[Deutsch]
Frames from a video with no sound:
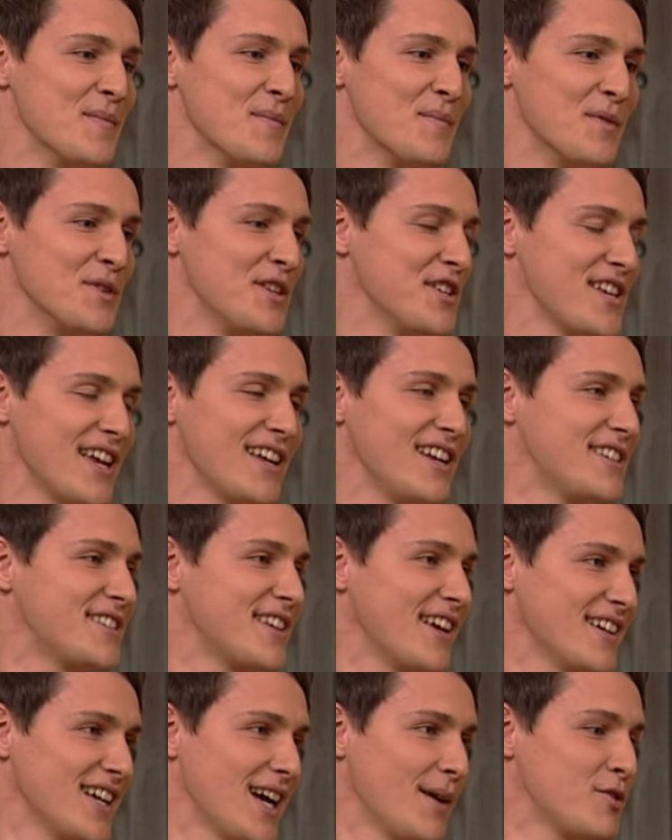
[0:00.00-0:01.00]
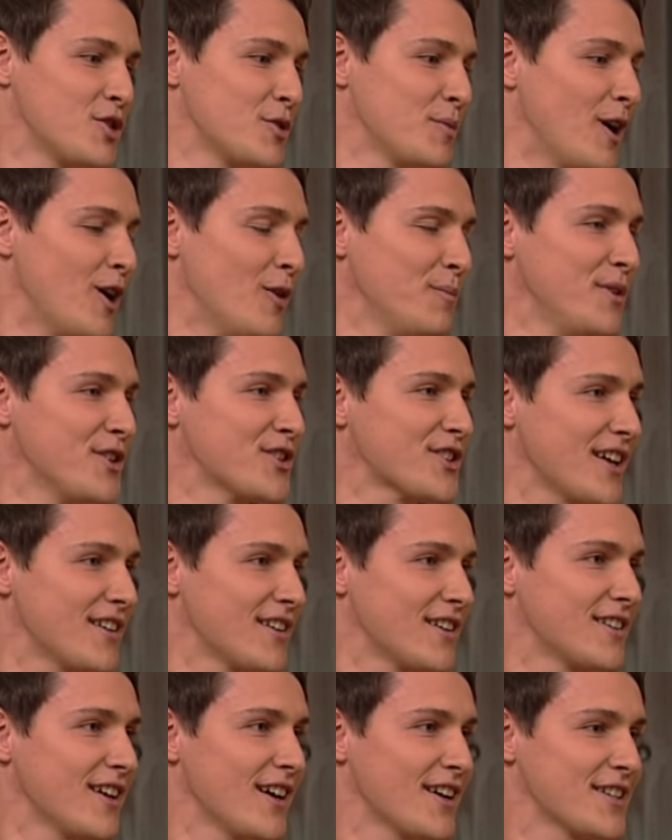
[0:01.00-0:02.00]
Muss ich ehrlich sagen, habe ich überhaupt nicht dran
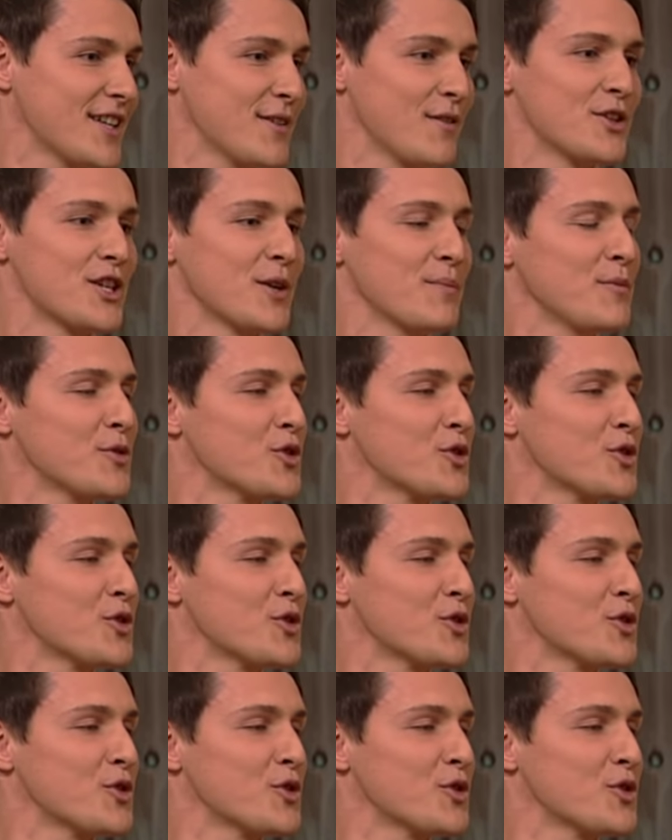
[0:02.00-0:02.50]
gedacht, aber ich habe